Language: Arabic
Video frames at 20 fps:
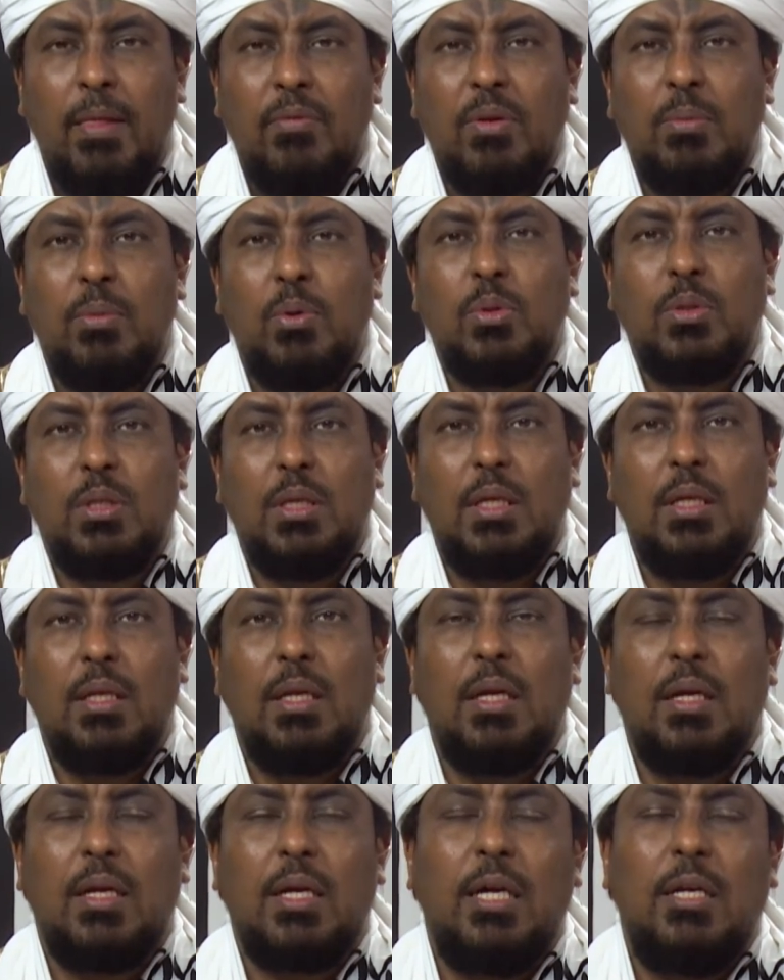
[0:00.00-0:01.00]
في موضع
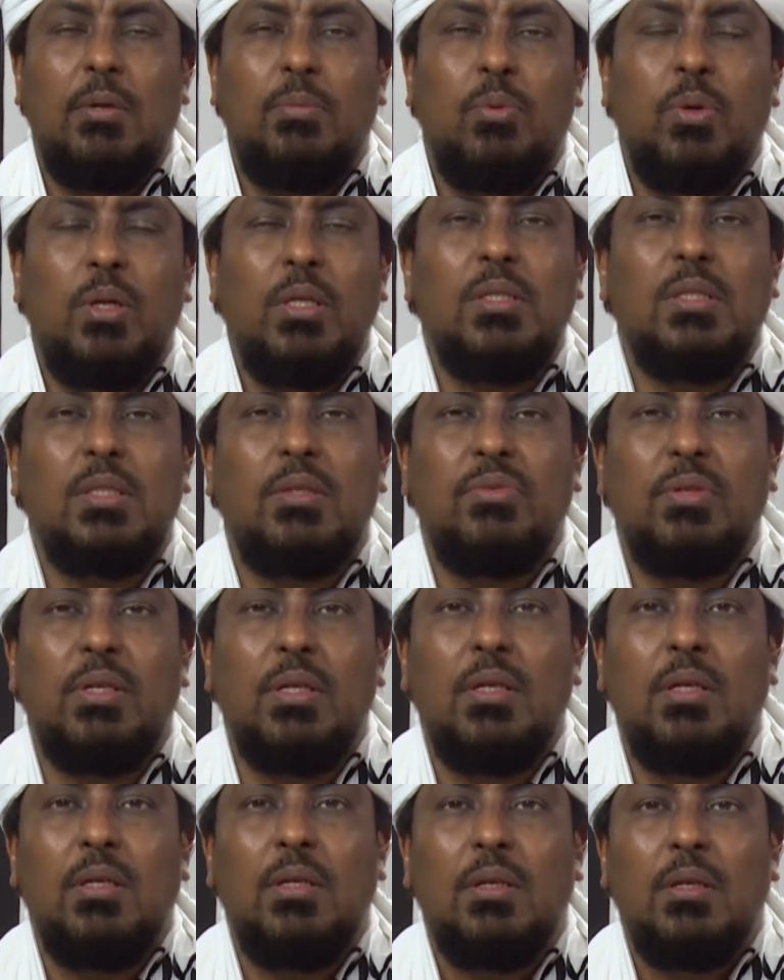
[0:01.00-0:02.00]
القلب وليس
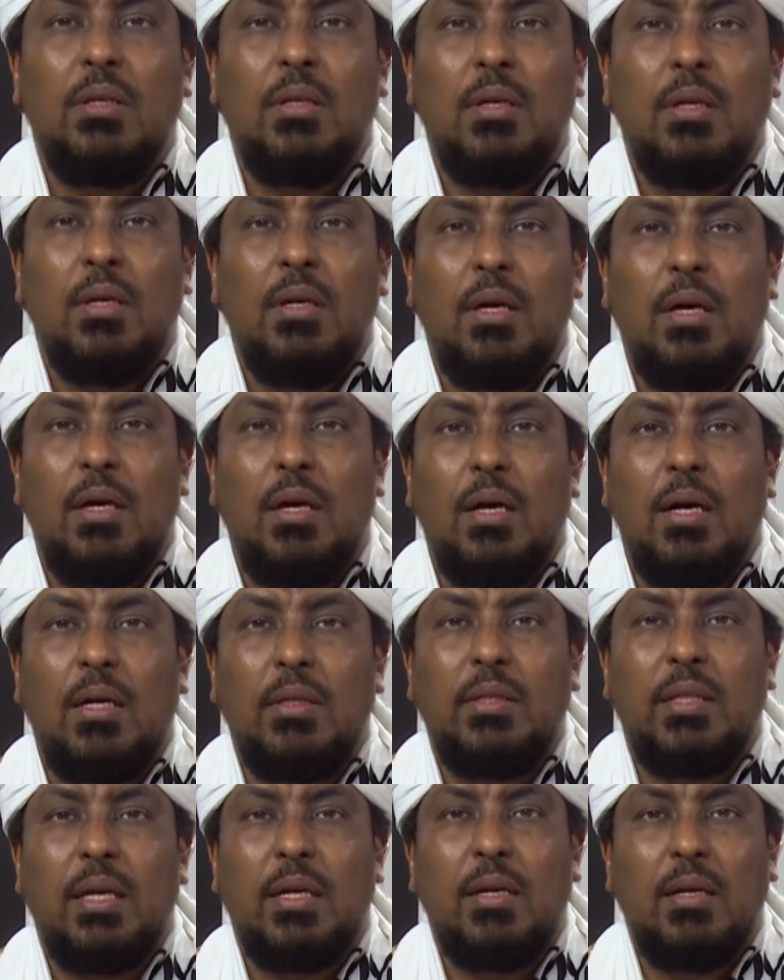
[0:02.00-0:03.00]
في آه،
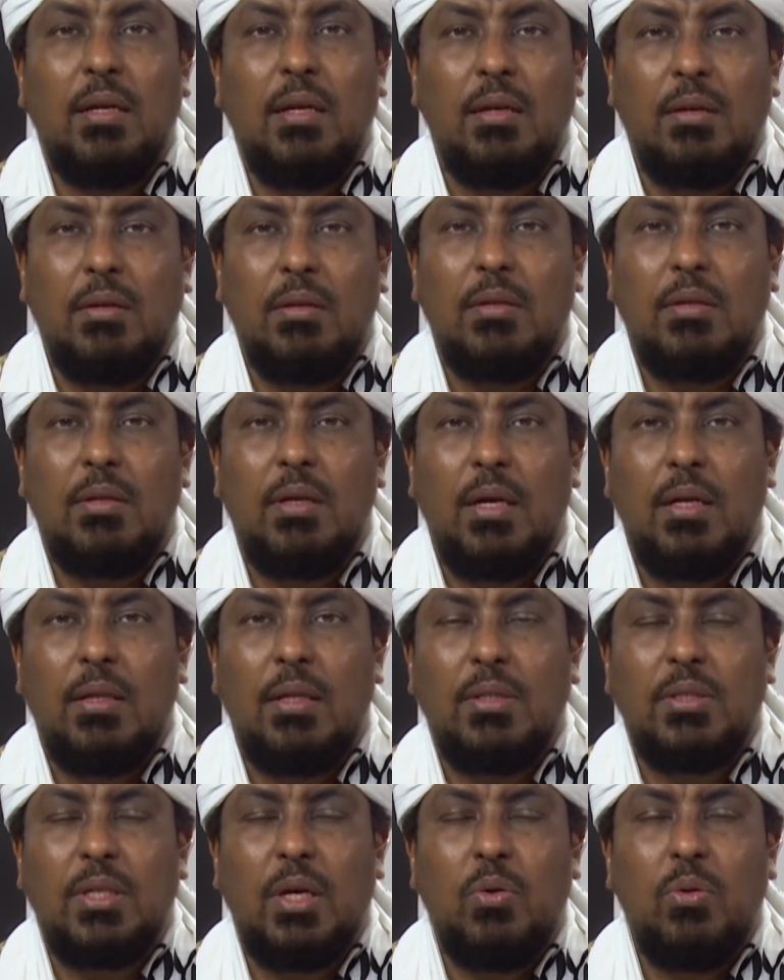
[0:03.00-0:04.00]
التكرير
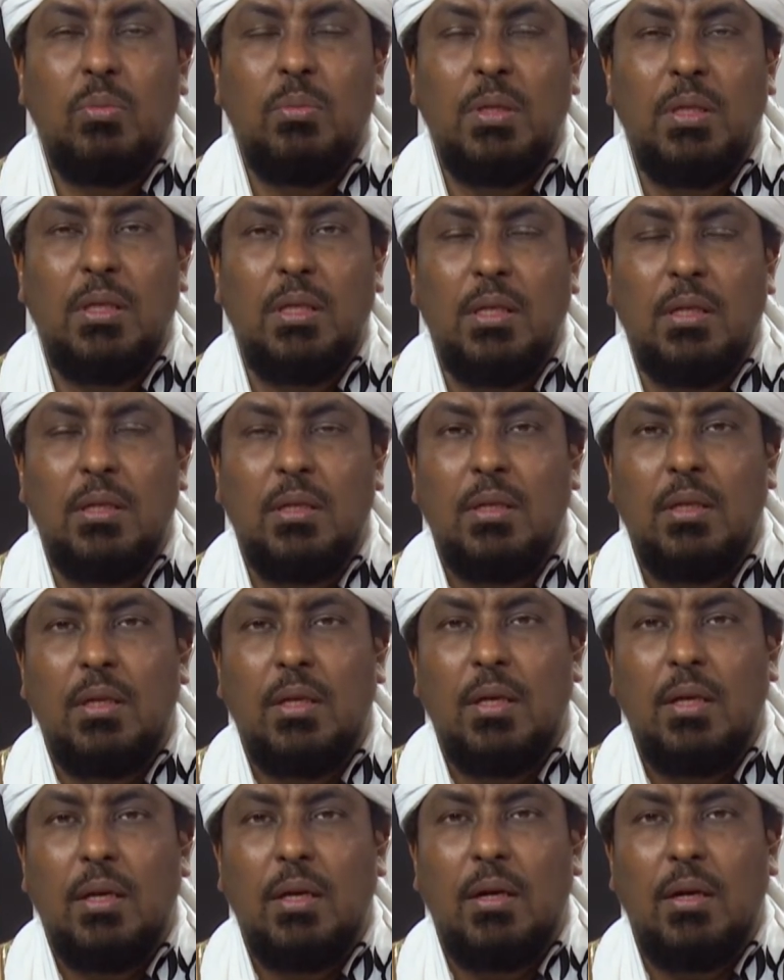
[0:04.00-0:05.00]
هذا سهو مني
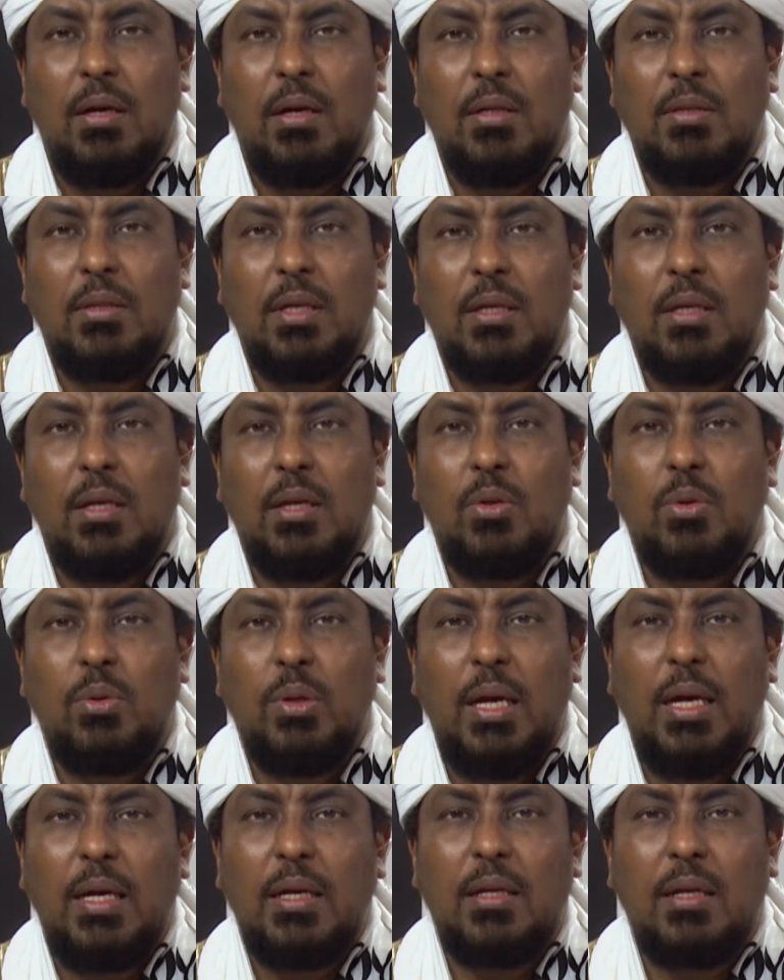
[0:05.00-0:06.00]
التكرير
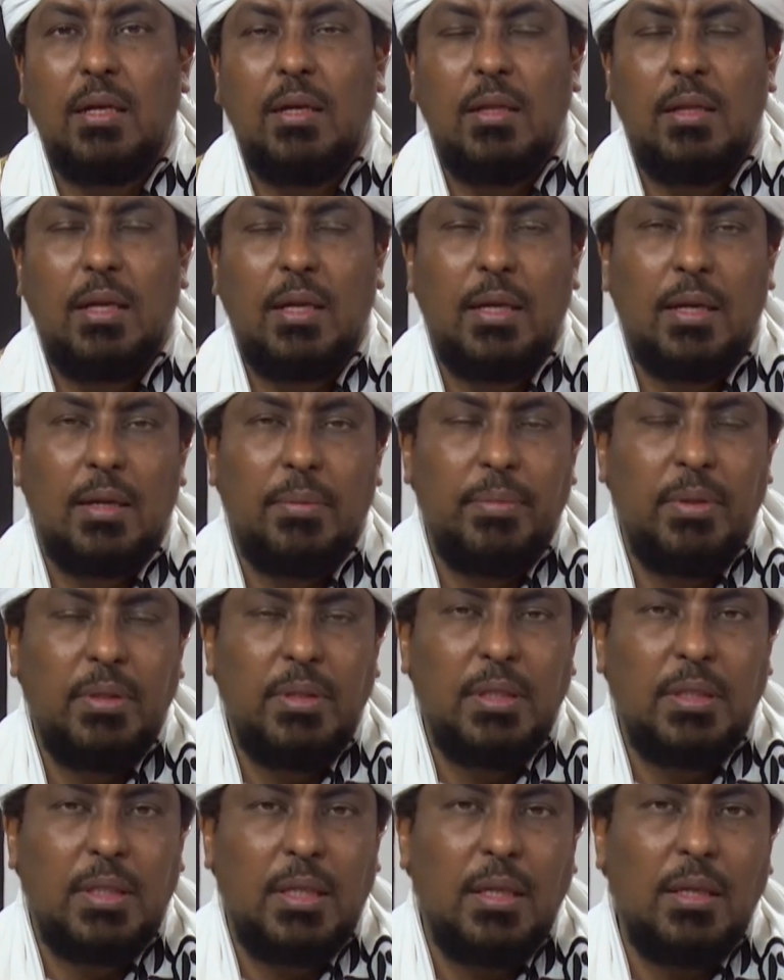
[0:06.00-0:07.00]
هناك ذكر ابن
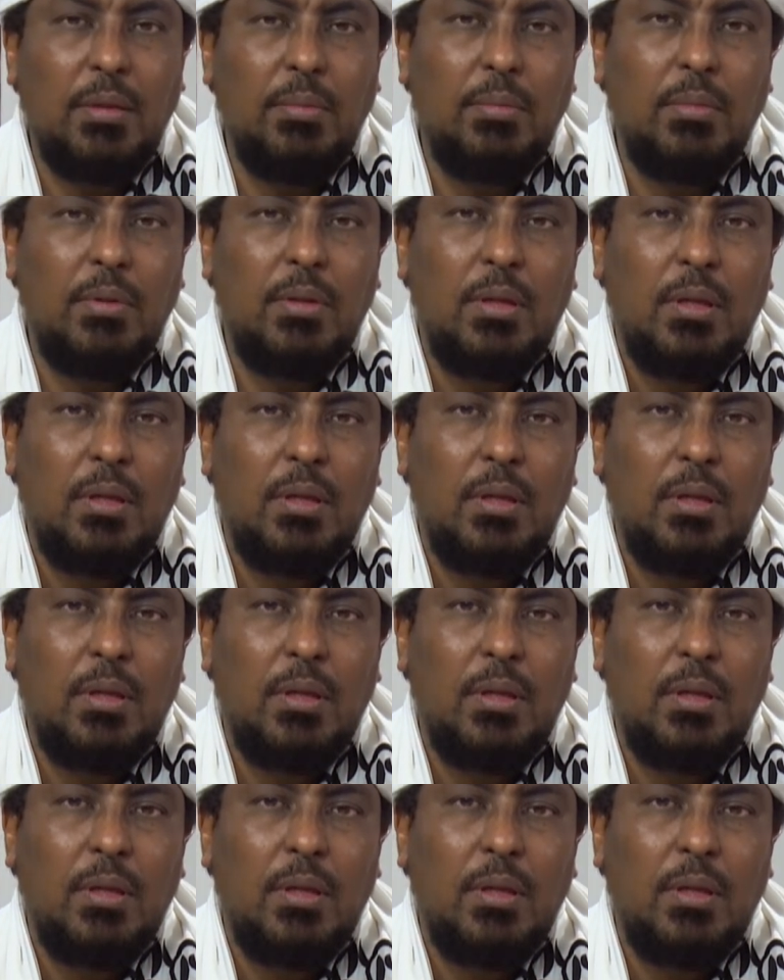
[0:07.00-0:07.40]
الجزري